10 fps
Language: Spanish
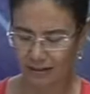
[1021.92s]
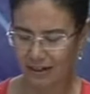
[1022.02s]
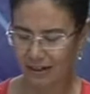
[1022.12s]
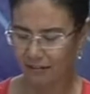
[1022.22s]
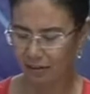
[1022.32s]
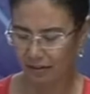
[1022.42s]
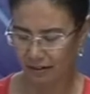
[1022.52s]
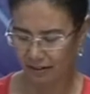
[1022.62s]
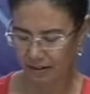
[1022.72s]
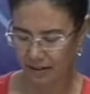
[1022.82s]
de que que de
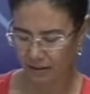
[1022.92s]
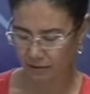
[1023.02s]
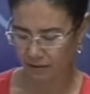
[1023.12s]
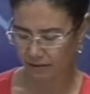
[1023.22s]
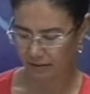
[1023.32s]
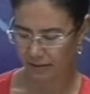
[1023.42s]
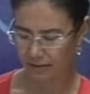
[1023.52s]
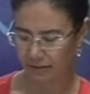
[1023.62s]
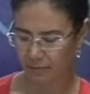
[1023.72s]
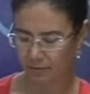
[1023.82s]
Gran Canaria, doña Isabel, le
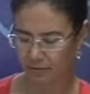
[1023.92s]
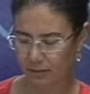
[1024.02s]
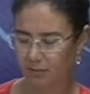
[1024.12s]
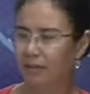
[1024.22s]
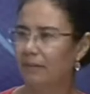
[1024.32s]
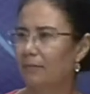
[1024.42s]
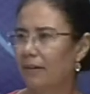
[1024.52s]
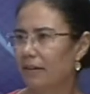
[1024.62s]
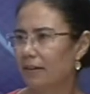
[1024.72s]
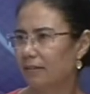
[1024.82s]
quería preguntar por el
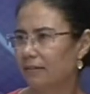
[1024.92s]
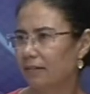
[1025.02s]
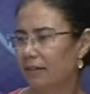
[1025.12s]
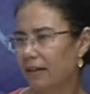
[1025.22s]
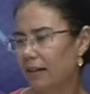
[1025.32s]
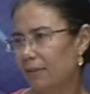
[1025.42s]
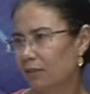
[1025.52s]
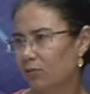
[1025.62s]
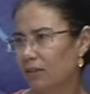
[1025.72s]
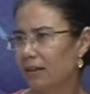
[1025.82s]
tema de, la
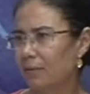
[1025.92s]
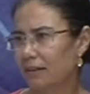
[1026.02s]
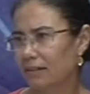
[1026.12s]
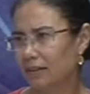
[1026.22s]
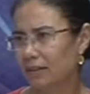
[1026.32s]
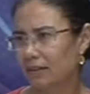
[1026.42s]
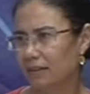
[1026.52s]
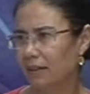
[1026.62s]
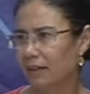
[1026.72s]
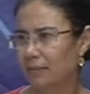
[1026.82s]
basura, que parece ser que
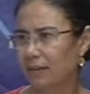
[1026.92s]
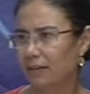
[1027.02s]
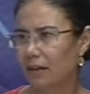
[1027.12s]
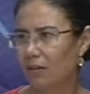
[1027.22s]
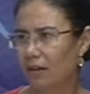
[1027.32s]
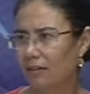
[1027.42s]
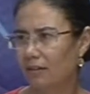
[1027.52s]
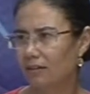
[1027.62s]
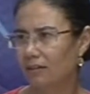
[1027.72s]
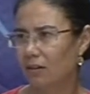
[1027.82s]
se ha incrementado la
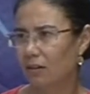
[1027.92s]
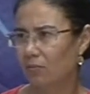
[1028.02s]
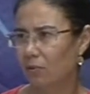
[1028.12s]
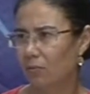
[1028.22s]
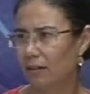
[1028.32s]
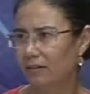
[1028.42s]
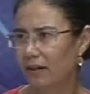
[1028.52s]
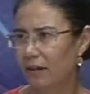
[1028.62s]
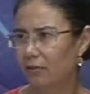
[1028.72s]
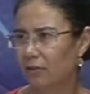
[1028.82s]
tasa a unos
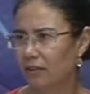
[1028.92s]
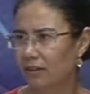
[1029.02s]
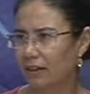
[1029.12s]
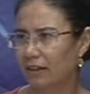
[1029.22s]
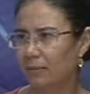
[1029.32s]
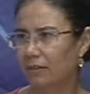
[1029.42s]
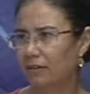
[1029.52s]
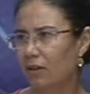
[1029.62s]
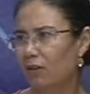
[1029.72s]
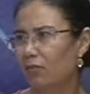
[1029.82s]
40 euros, no se ha
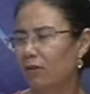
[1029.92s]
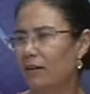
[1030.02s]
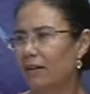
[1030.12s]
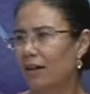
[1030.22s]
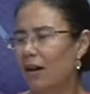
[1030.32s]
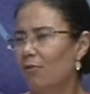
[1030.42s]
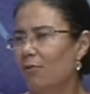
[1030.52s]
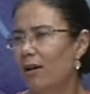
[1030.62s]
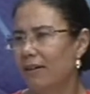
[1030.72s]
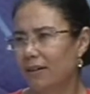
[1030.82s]
incrementado de forma
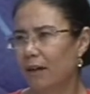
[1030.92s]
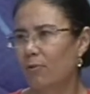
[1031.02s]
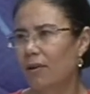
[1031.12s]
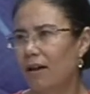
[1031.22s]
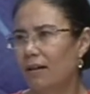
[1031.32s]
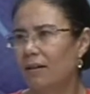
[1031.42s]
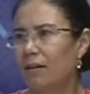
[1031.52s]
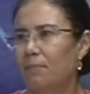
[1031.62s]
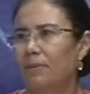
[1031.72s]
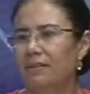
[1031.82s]
gradual,
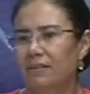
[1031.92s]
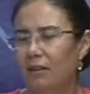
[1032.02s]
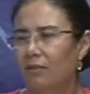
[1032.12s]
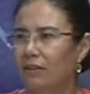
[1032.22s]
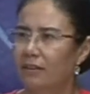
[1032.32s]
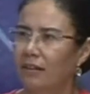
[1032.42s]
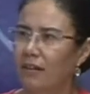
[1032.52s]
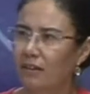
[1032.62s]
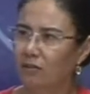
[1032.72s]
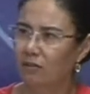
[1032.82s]
pese a lo que está
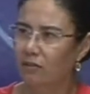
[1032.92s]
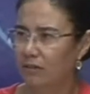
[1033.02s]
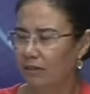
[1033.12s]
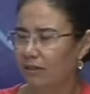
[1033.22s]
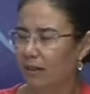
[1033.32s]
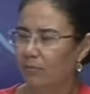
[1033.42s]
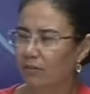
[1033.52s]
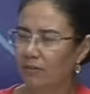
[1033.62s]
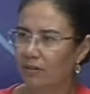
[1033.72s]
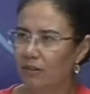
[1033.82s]
cayendo desde el
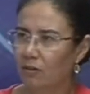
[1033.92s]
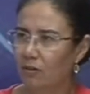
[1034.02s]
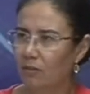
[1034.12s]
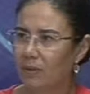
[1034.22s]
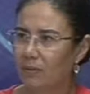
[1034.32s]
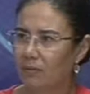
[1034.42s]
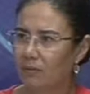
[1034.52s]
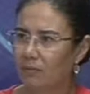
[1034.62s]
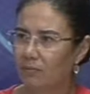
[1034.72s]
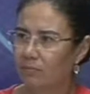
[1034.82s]
punto de vista económico.
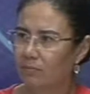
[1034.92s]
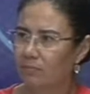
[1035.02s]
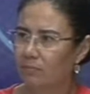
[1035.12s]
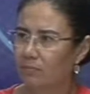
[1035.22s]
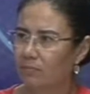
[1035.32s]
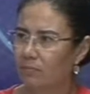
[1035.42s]
Sí, el propio